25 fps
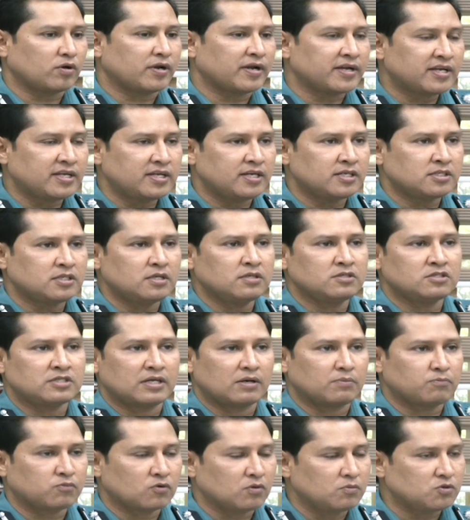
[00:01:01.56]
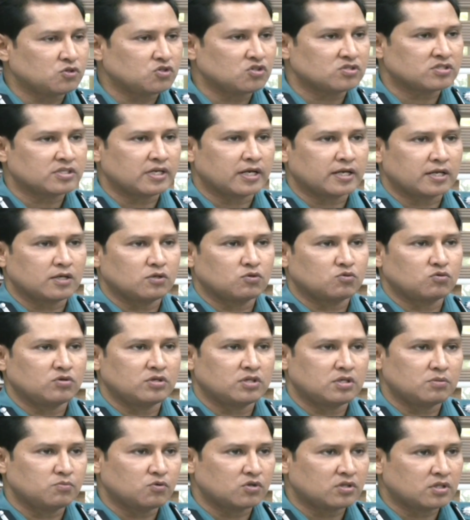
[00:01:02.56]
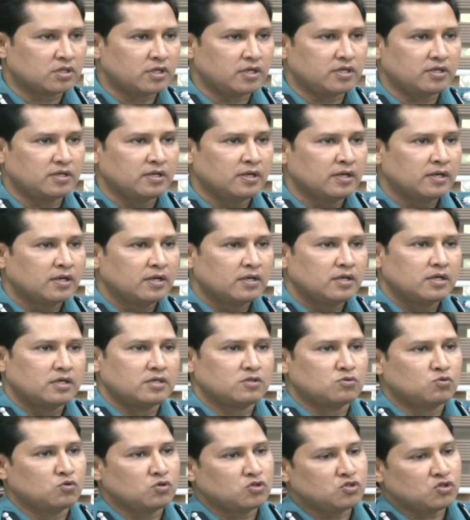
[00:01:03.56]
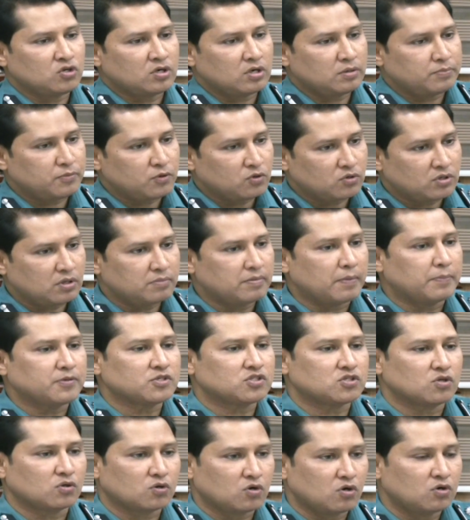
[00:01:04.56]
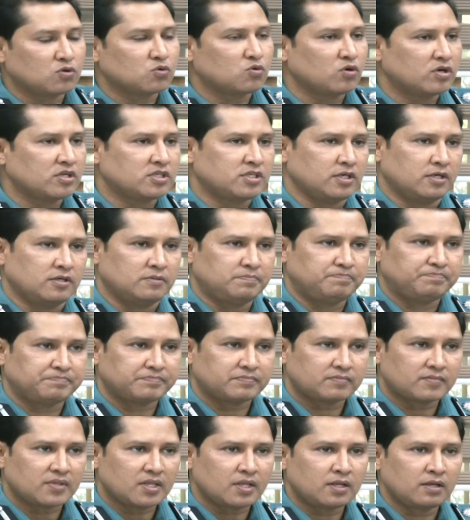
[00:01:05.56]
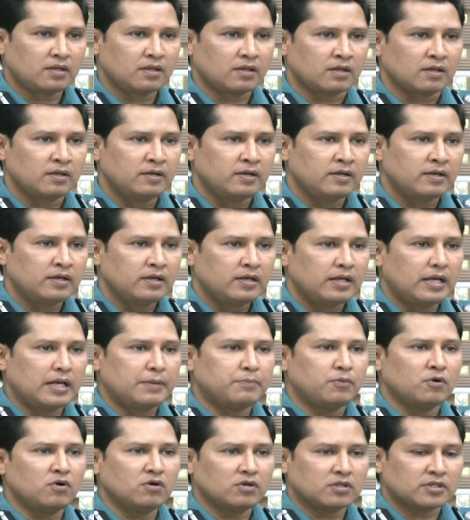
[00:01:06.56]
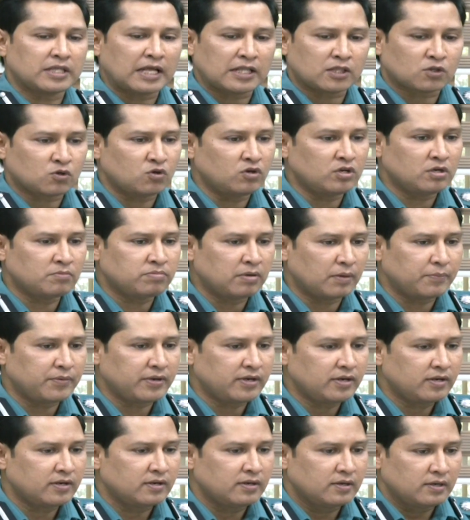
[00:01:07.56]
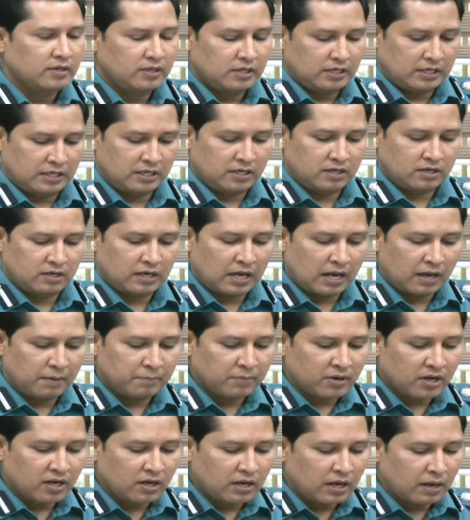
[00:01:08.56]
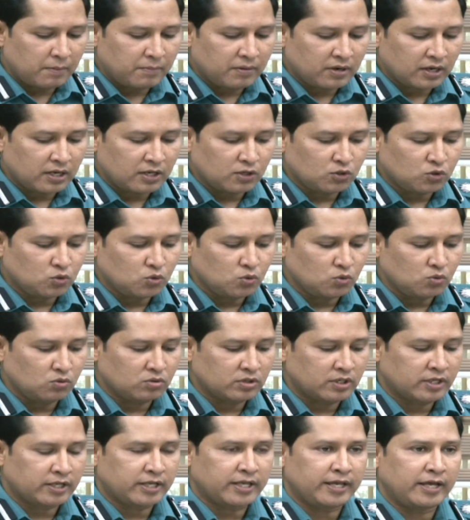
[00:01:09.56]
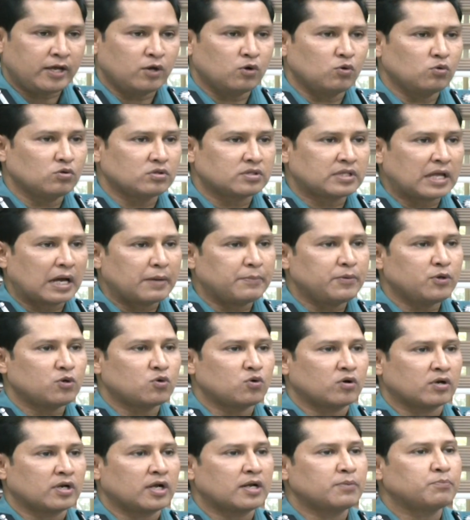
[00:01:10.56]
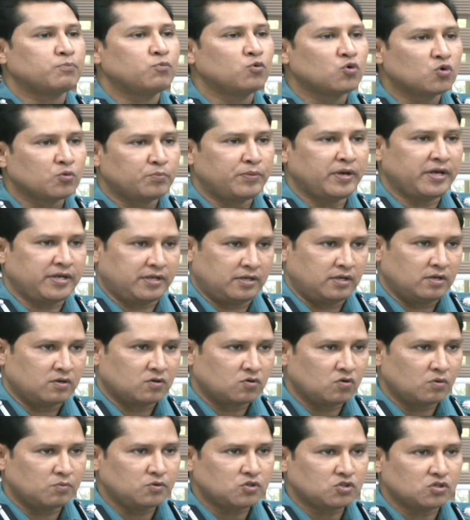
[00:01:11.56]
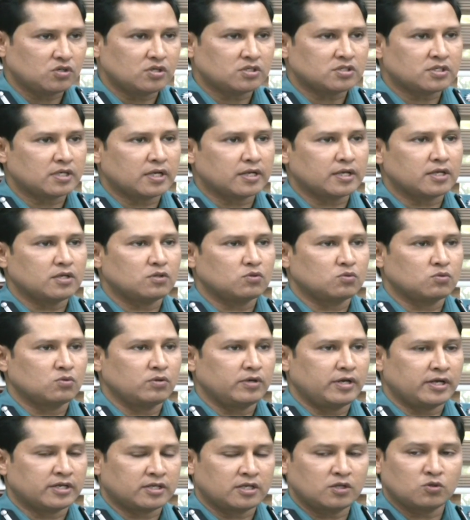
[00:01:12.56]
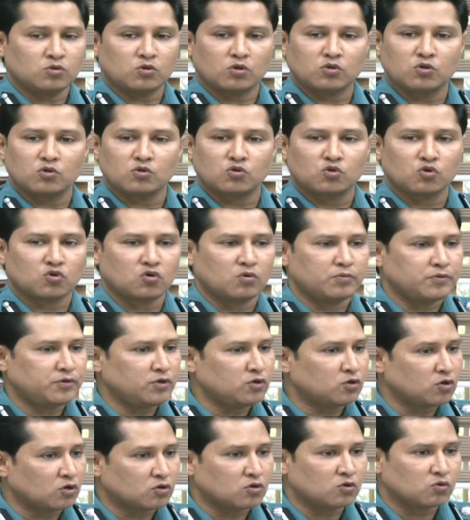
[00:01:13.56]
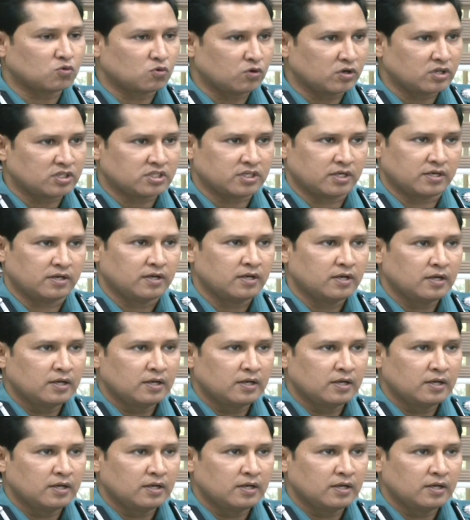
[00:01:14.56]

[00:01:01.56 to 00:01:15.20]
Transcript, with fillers: করা গিয়েছে কমিশনার স্যার কিন্তু ইতিমধ্যেই দুইজনের বিরুদ্ধে ব্যবস্থা গ্রহণ করেছেন এবং তাৎক্ষণিকভাবে আমরা আমরা কিন্তু কেউ দাবি করার পূর্বেই কমিশনার স্যার কিন্তু একটি তদন্ত কমিটি গঠন করেছেন